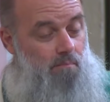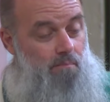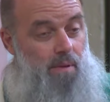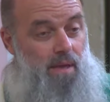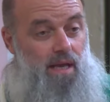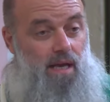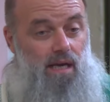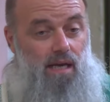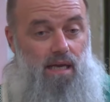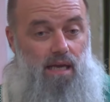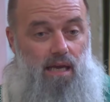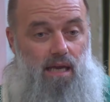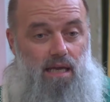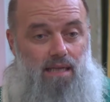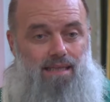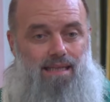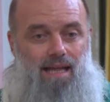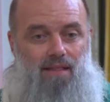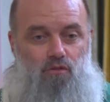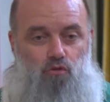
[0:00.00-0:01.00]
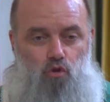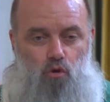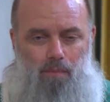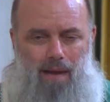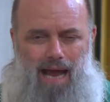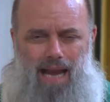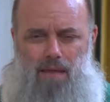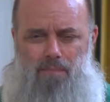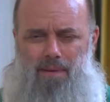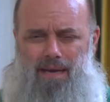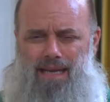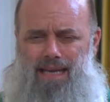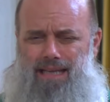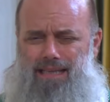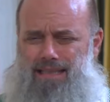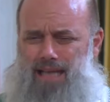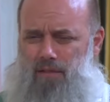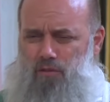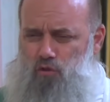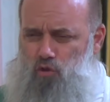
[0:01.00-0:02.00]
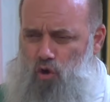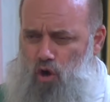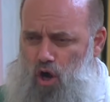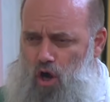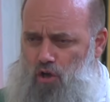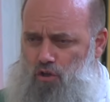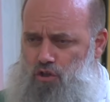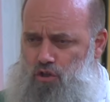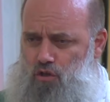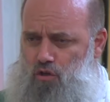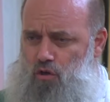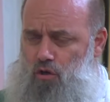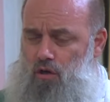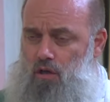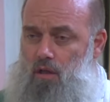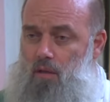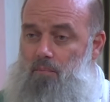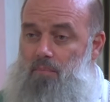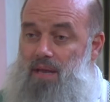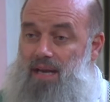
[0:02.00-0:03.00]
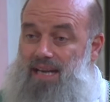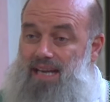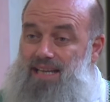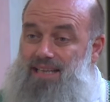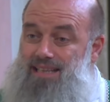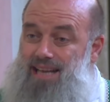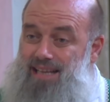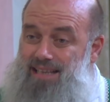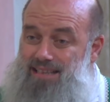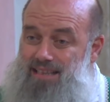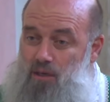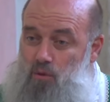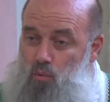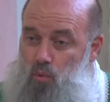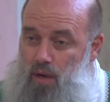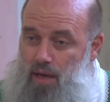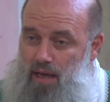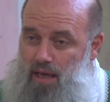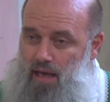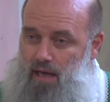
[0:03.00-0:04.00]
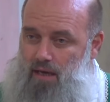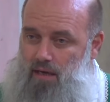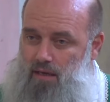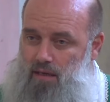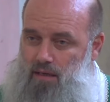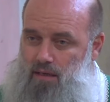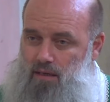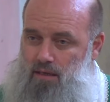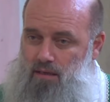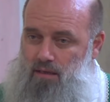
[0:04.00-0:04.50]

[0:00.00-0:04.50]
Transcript: Perché tanto male? Perché tanto odio? Perché tante guerre?